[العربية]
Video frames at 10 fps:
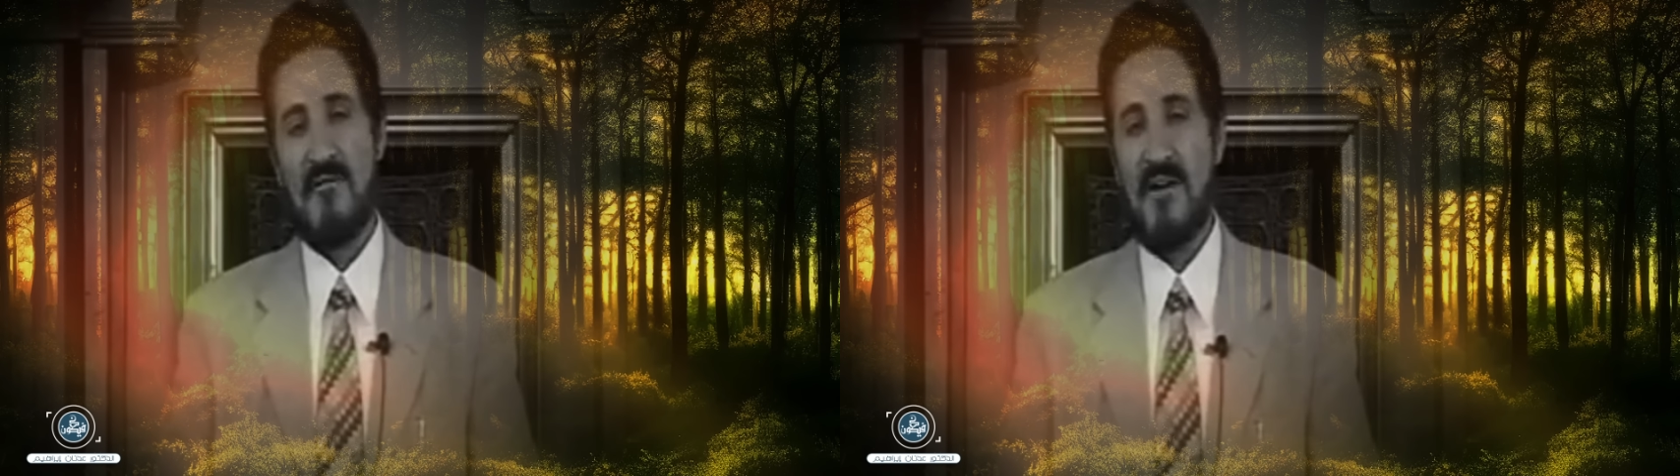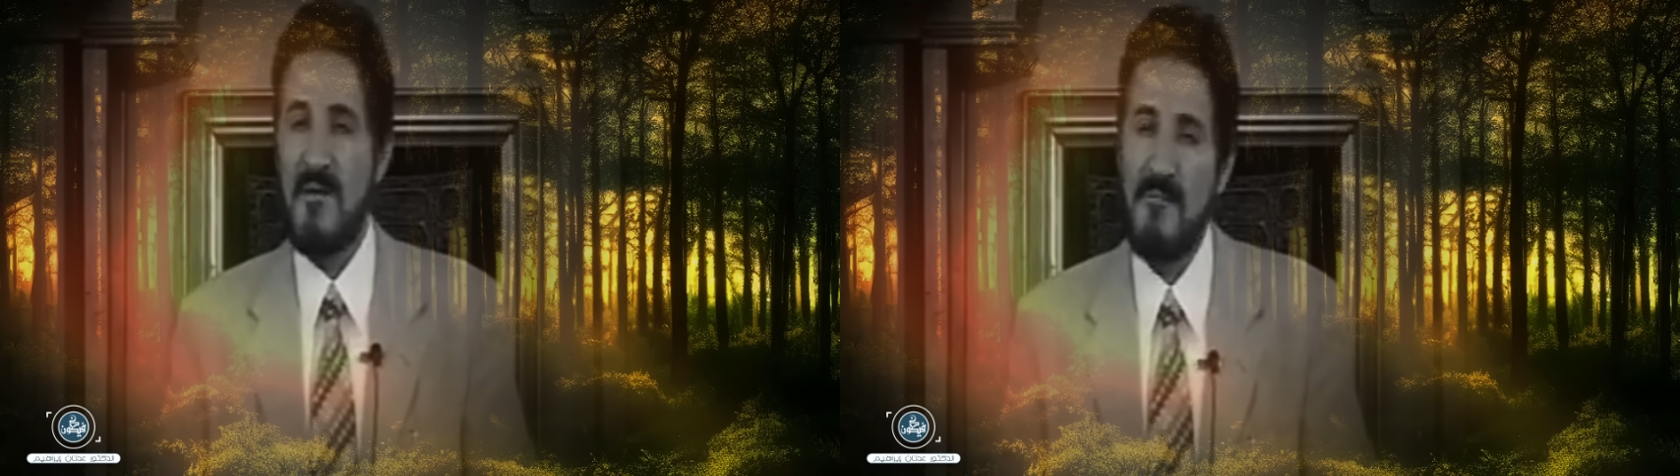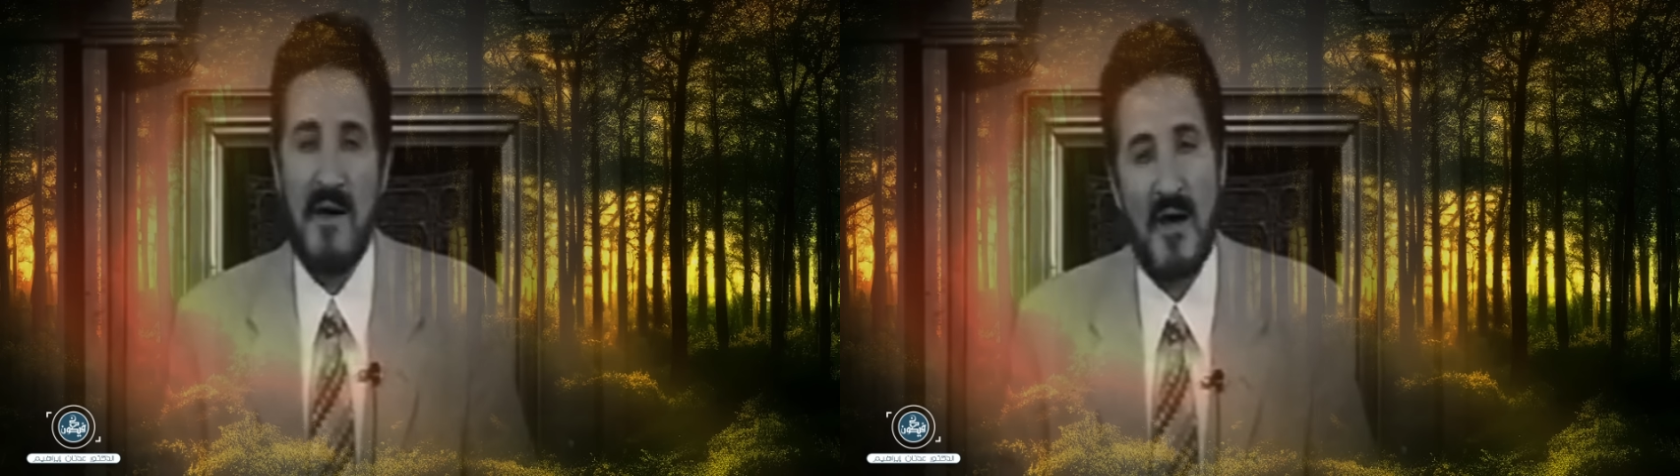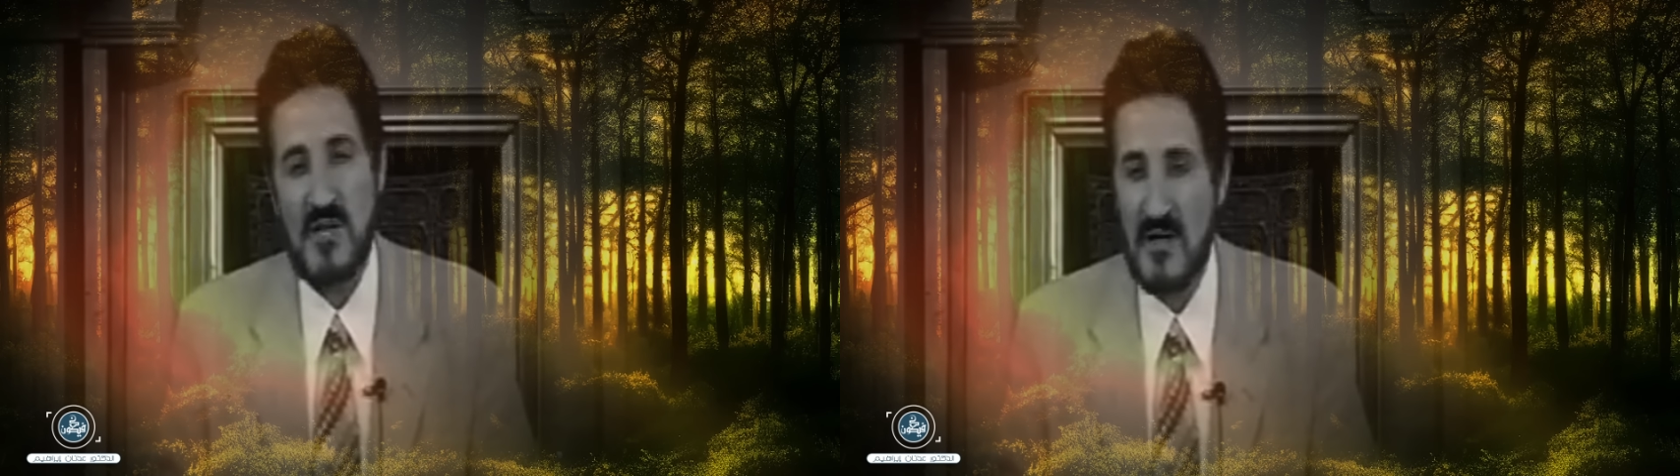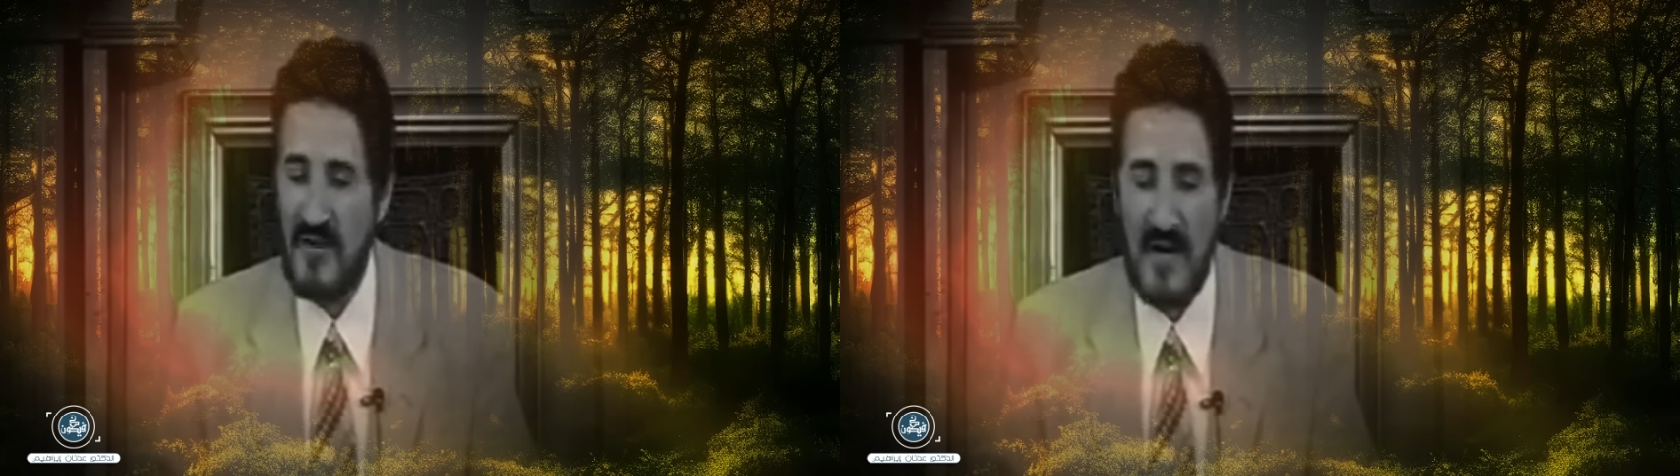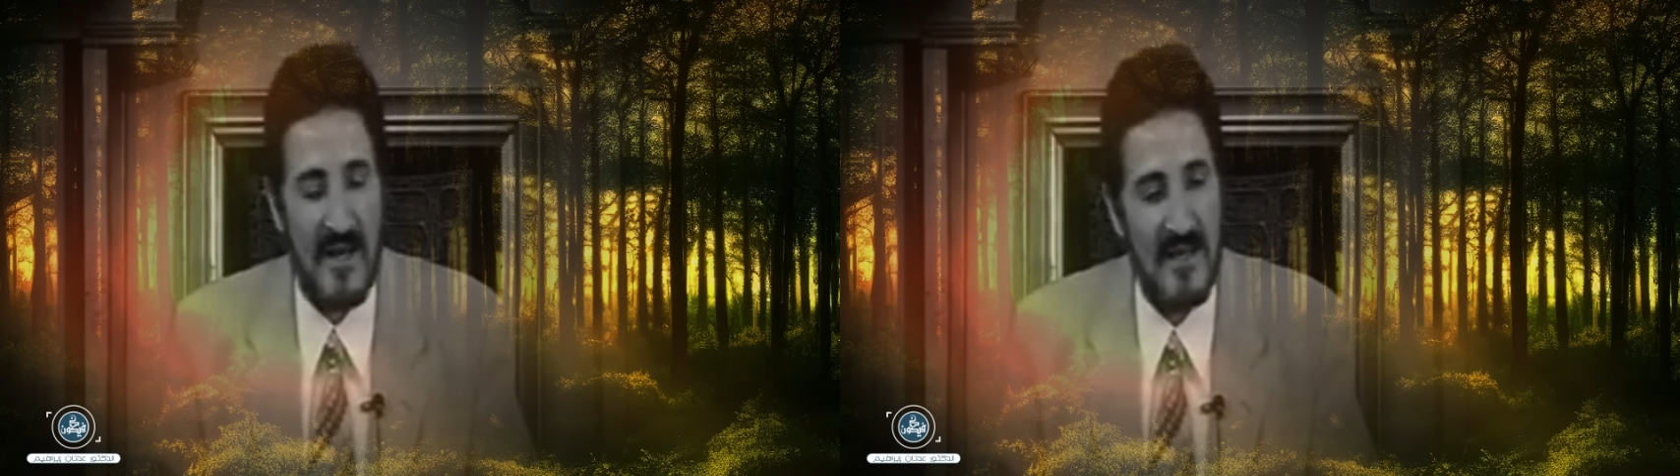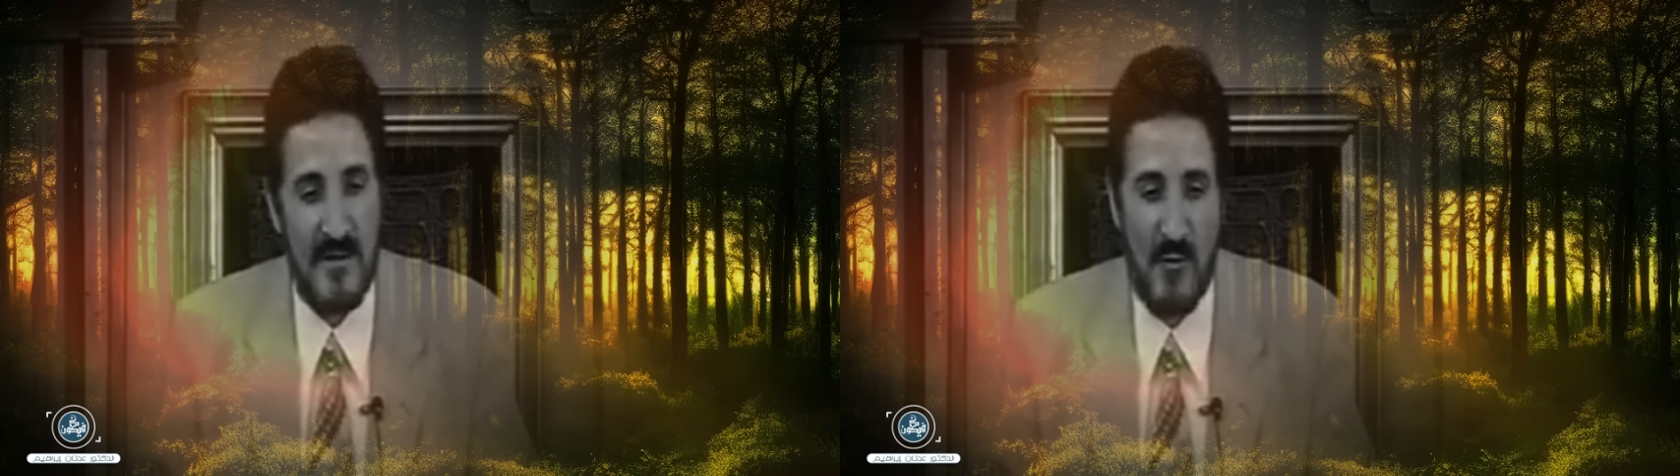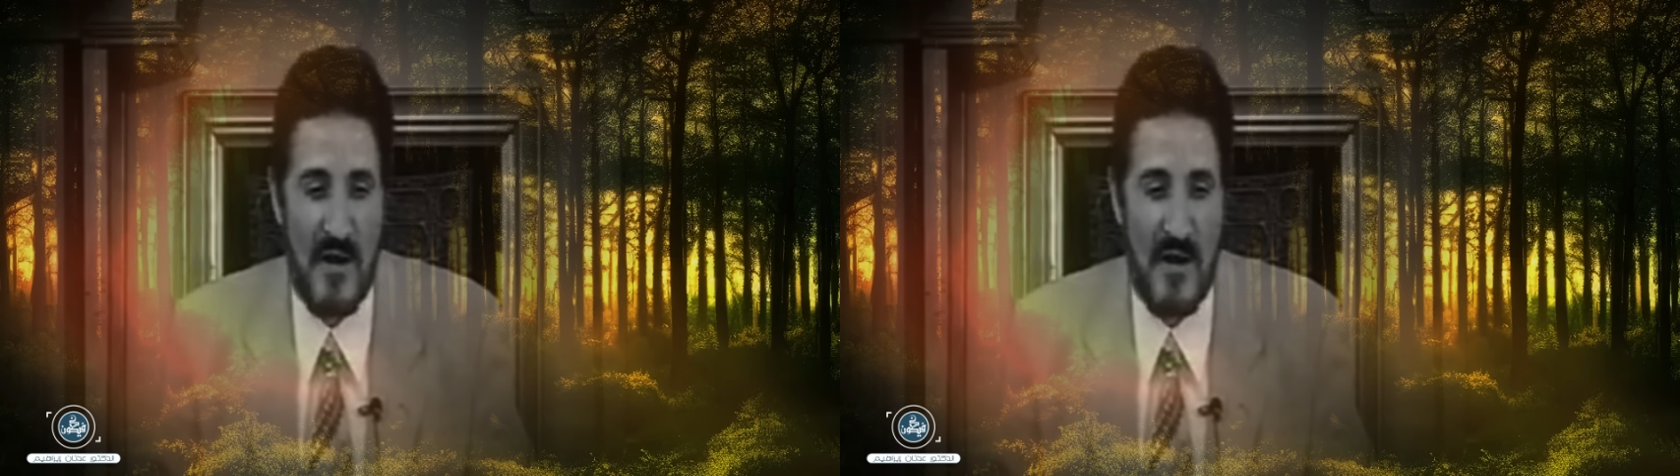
فلما أشرف عليهم